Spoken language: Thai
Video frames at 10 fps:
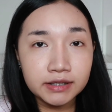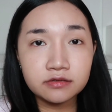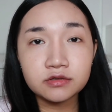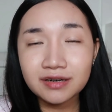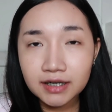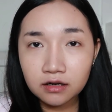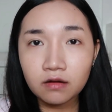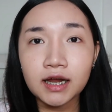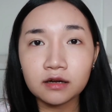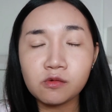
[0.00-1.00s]
มีส่วนช่วยในเรื่อง
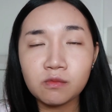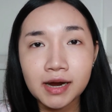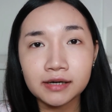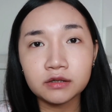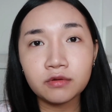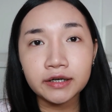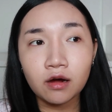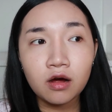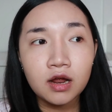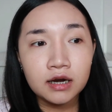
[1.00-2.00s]
ของการคุมมันด้วย
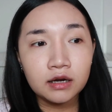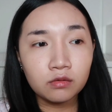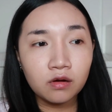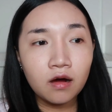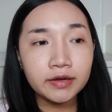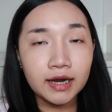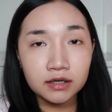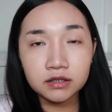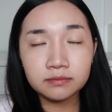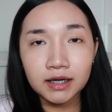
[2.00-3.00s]
เนาะ แล้วก็อย่า
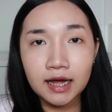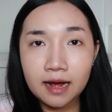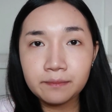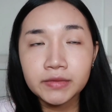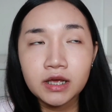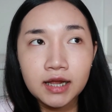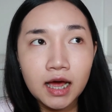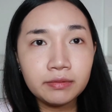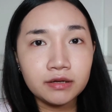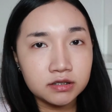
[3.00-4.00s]
ลืมนะคะ
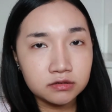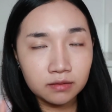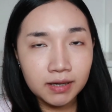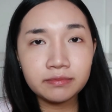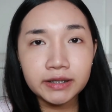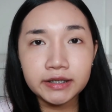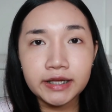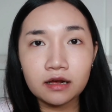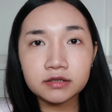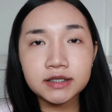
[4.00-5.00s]
ถ้าผิวเราสุขภาพดี
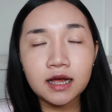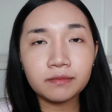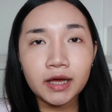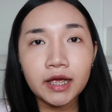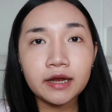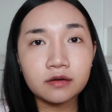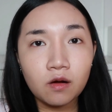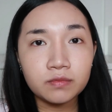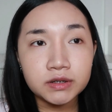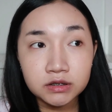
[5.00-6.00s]
เนี่ยก็จะทำให้ร
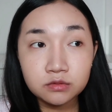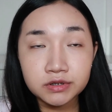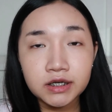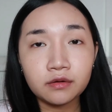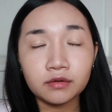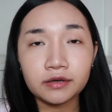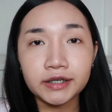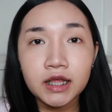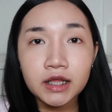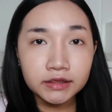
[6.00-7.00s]
องพื้นคุชชั่นของเรา
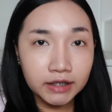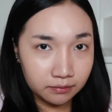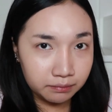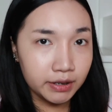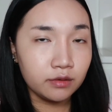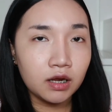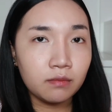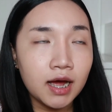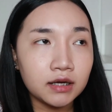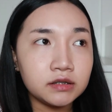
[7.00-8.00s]
เนี่ยติดผิวเรา
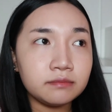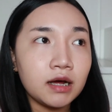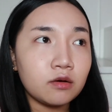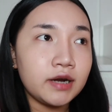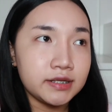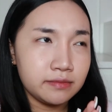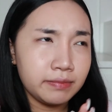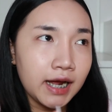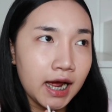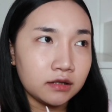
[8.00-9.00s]
มากขึ้นบางคนอาจมี
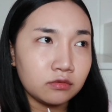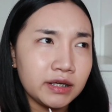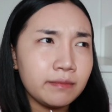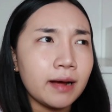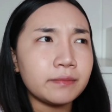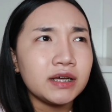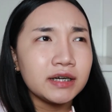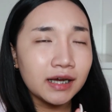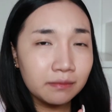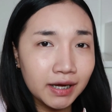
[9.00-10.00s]
ปัญหาตรงที่แบบ
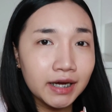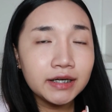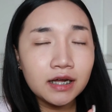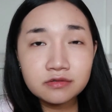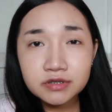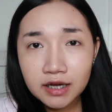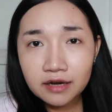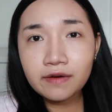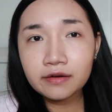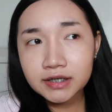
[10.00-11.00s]
ทำไมทาคุชชั่
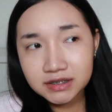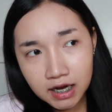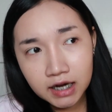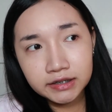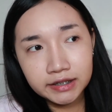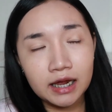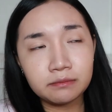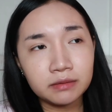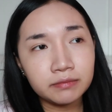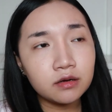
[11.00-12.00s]
นฟอนเดชั่นเนี่ย
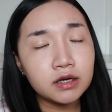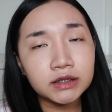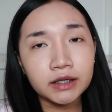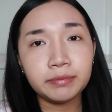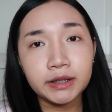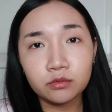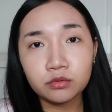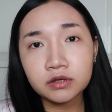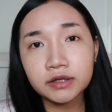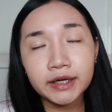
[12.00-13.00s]
มันไม่ค่อยติดผิว
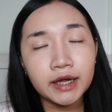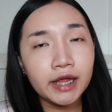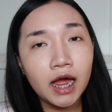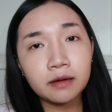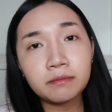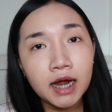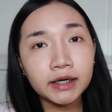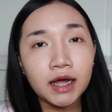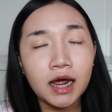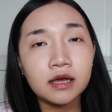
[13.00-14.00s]
เลยทายากมาก
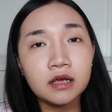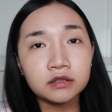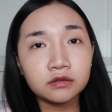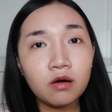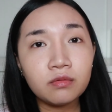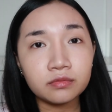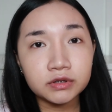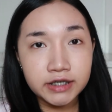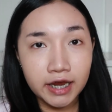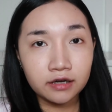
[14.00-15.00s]
นะคะต้อง
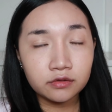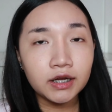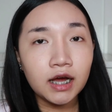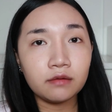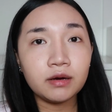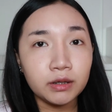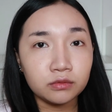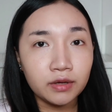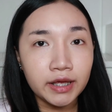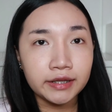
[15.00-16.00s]
เช็คด้วยนะคะว่าผิว
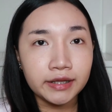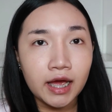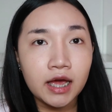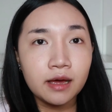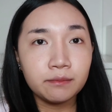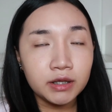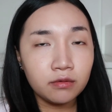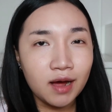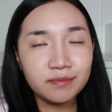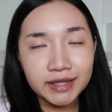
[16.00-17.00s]
ตัวเองเนี่ยมี
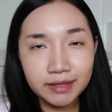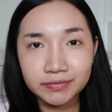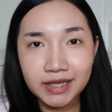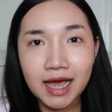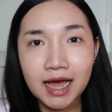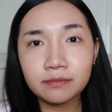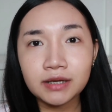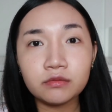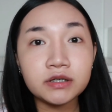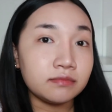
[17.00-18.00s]
ความอิ่ม
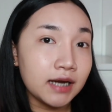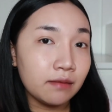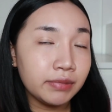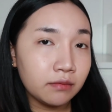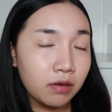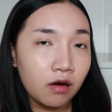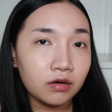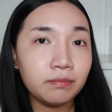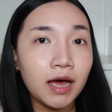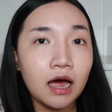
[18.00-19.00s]
น้ำเราดื่มน้ำเพียงพอ
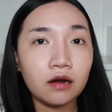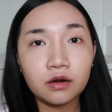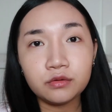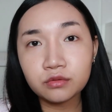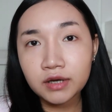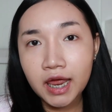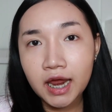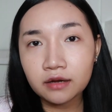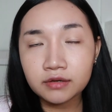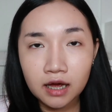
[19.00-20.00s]
หรือเปล่าเราดูแล
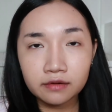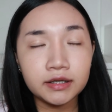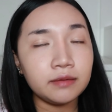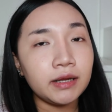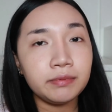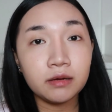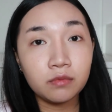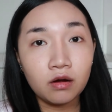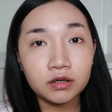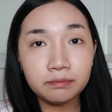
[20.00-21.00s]
เราทาครีมอะไรเพียง
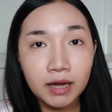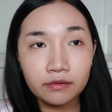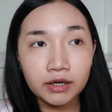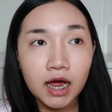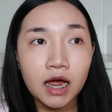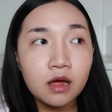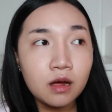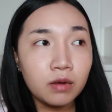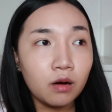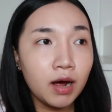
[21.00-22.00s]
พอหรือเปล่านะคะ
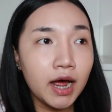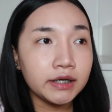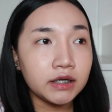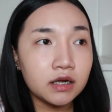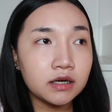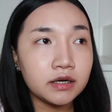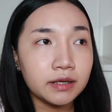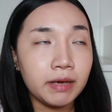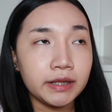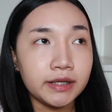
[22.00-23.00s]
เพราะว่าเนยก็เค
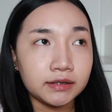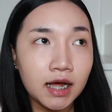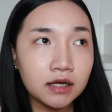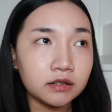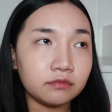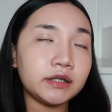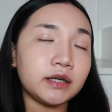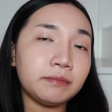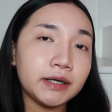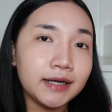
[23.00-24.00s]
ยเป็นอย่างถ้าเกิดว่าเน
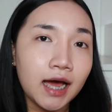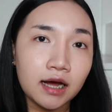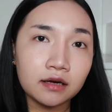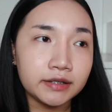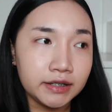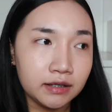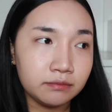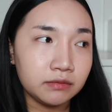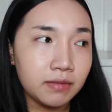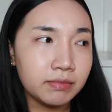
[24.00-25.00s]
ยไม่ได้ทาครีม
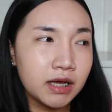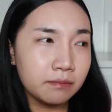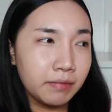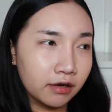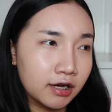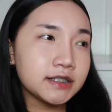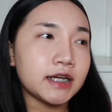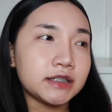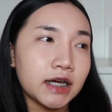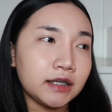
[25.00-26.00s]
หรือแบบไม่ค่อย
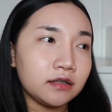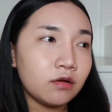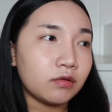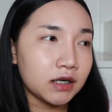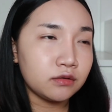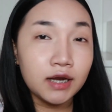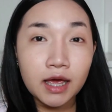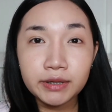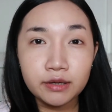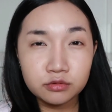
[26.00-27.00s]
ใส่ใจในเรื่องของการดูแล
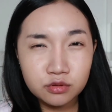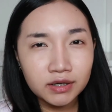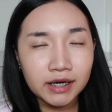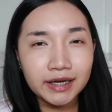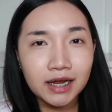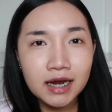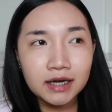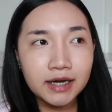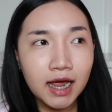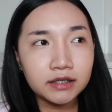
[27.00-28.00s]
ผิวช่วงนั้นเนี่ย
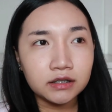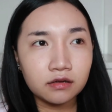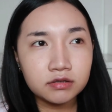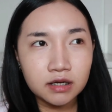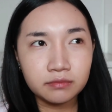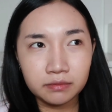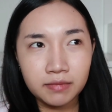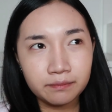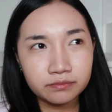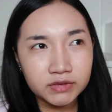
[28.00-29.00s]
หน้าเนยก็จะเหมือน
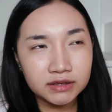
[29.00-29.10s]
แบบ